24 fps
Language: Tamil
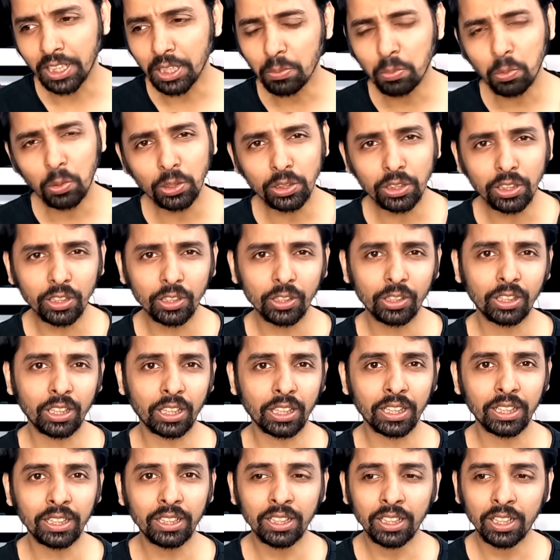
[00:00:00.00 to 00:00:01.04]
என்னை பொறுத்த
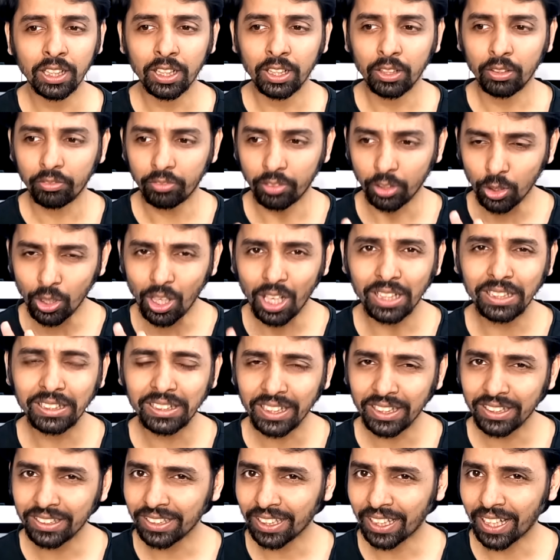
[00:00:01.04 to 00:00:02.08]
இருக்குங்க வெறும் அஞ்சு
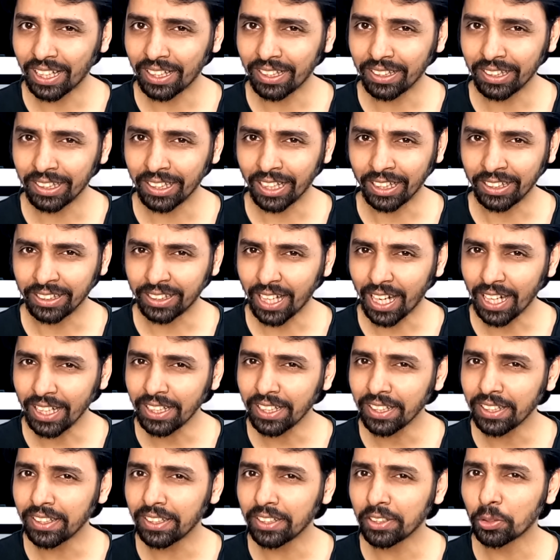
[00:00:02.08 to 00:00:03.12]
அஞ்சு கேட்டகரி அது
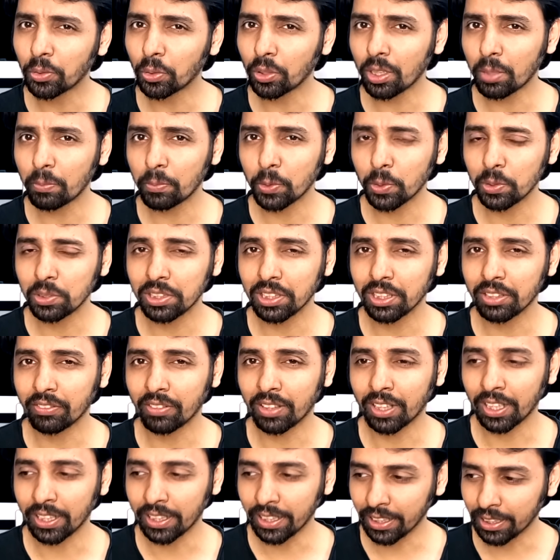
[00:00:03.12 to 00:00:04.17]
கேட்டகரின்னு கூட நம்ம யோசிக்க
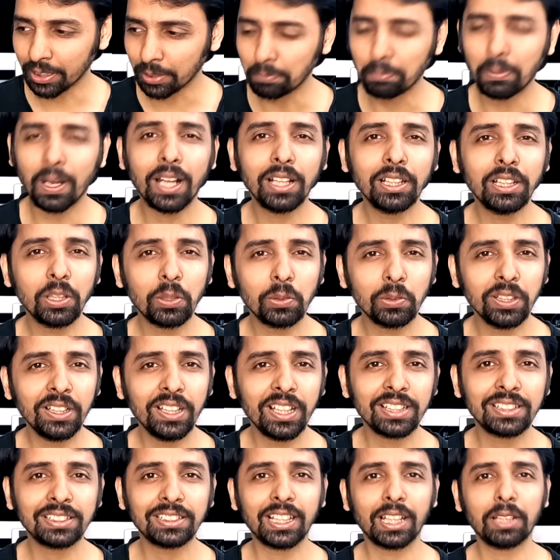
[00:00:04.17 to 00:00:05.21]
வேணாம் நீங்கள் இதை பார்த்த உடனே
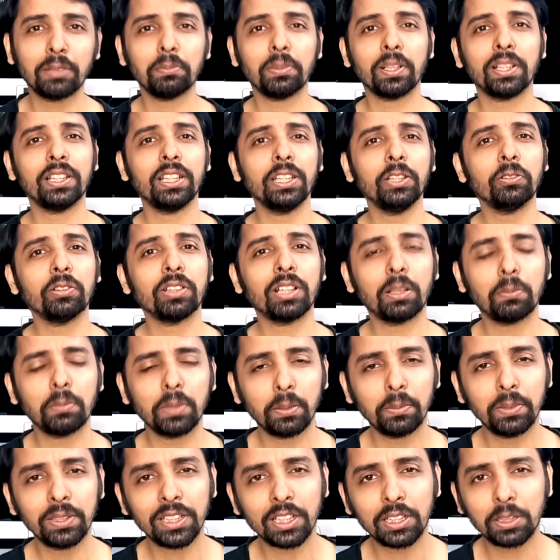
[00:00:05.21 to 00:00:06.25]
நெக்ஸ்ட் டைம்லேருந்து இவங்க நம்மளை
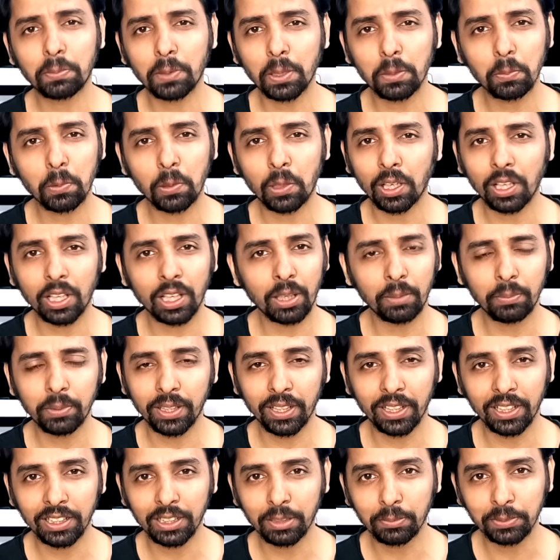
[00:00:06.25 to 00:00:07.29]
எப்படி ஜட்ஜ் பண்ண போகிறாங்க
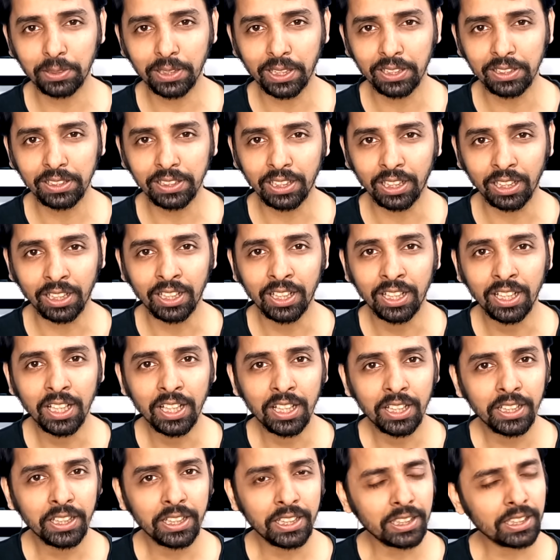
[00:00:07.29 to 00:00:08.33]
அப்படின்றத நம்ம தெரிஞ்சுக்கலாம்
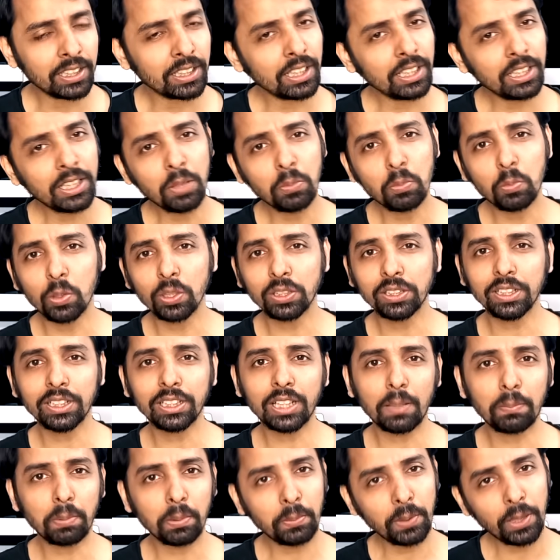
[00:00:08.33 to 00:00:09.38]
இதெல்லாம்
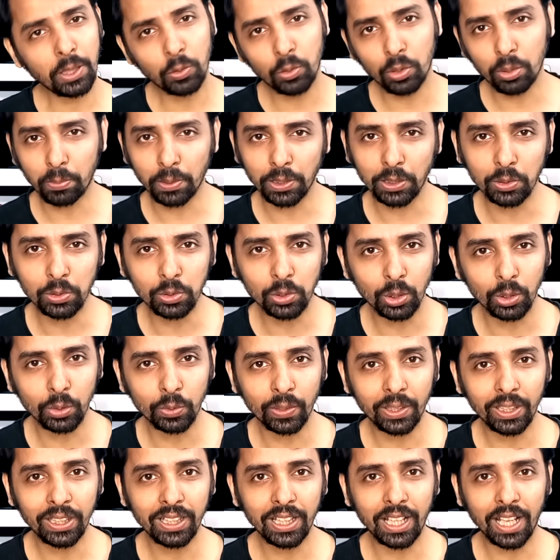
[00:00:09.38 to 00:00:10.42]
முடிச்சதுக்கப்புறமா நான் ஒரு பதில்
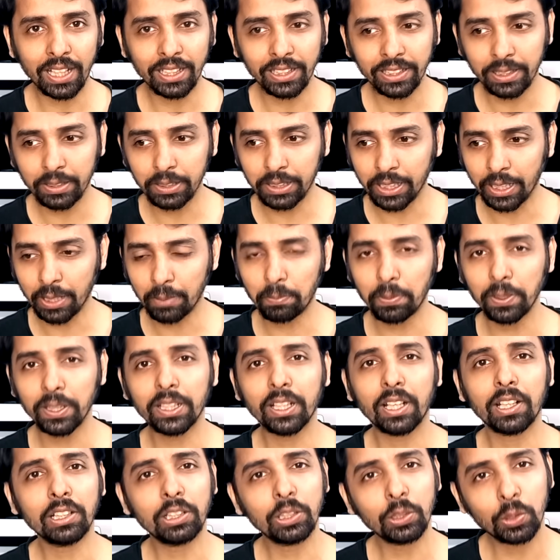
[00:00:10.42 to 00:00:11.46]
சொல்லுவேன் அது இதை எப்படி
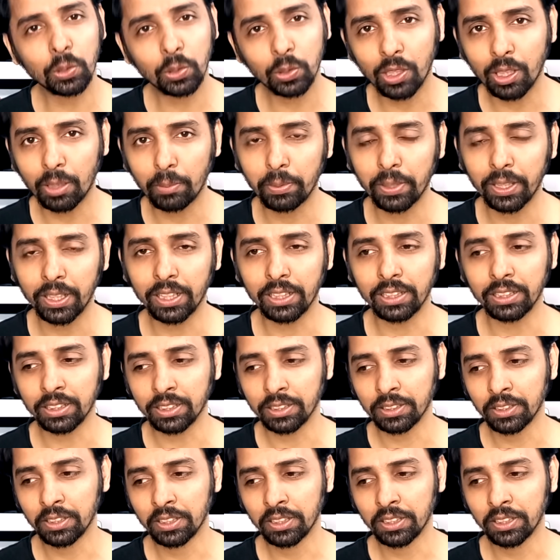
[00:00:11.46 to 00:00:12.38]
எடுத்துக்கணும் அப்படின்றது